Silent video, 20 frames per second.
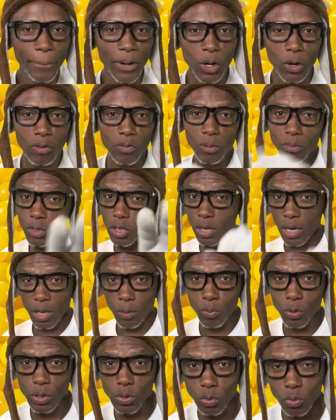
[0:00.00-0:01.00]
Mas ó, vamos
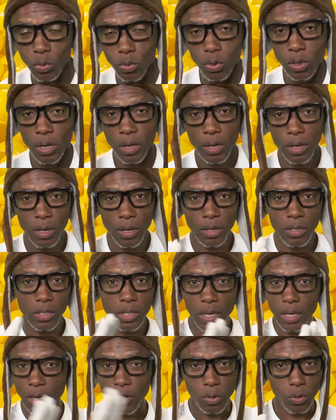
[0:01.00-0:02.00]
direto pro assunto.
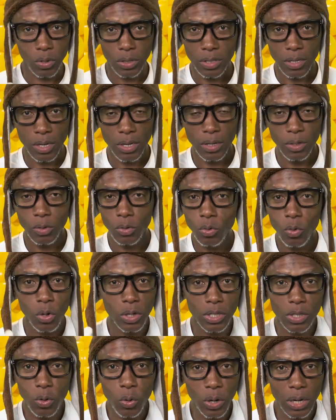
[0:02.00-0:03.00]
Já coisei, eu não
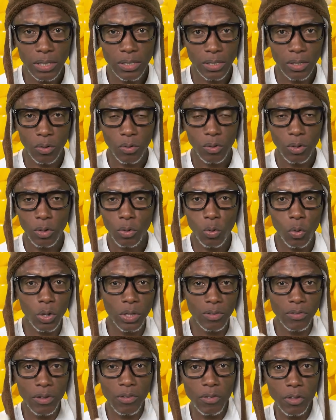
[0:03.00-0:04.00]
gosto de enrolação. Eu não
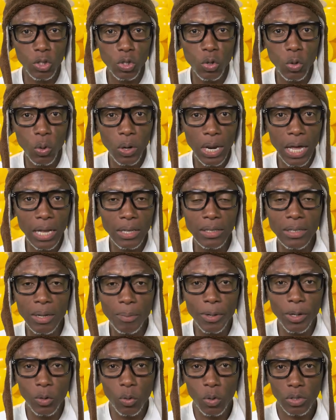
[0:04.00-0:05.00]
gosto de ver vídeo enrolado e
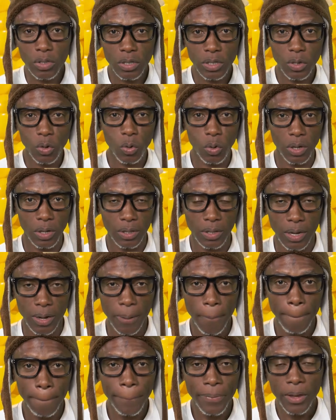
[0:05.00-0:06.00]
também não gosto que enrola, tá?
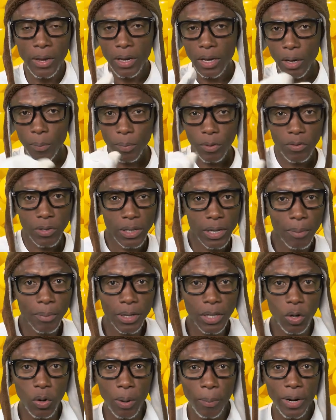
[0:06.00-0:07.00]
Quero aproveitar e
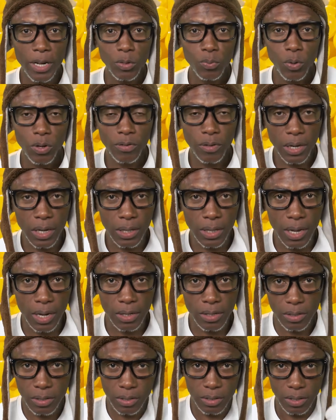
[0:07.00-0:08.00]
mandar um abraço pra filha
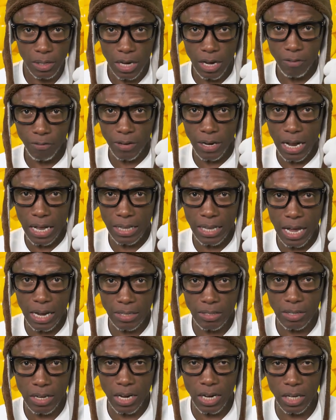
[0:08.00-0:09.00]
Dex. E aí, filha
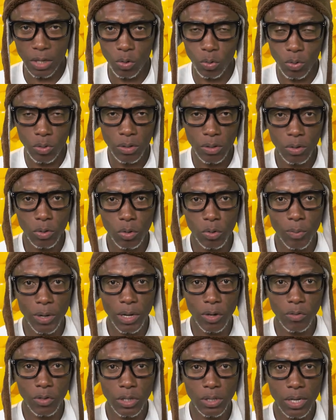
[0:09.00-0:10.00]
Dex, querido? Tudo
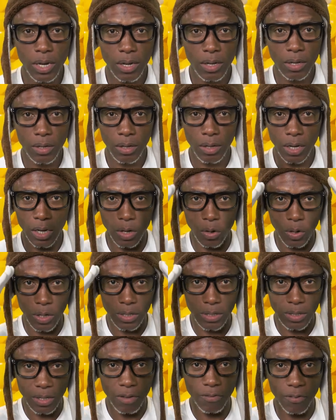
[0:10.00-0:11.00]
bem com você? É
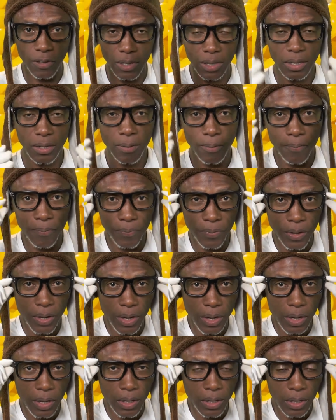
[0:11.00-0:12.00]
nós na fita.
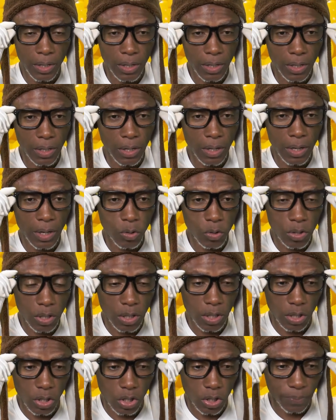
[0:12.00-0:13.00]
E é o
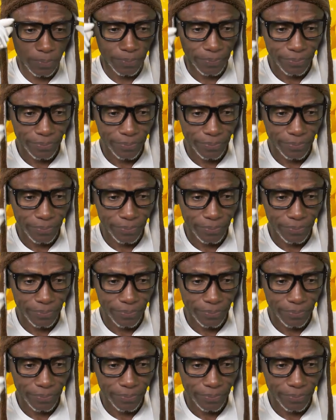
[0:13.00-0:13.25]
seguinte,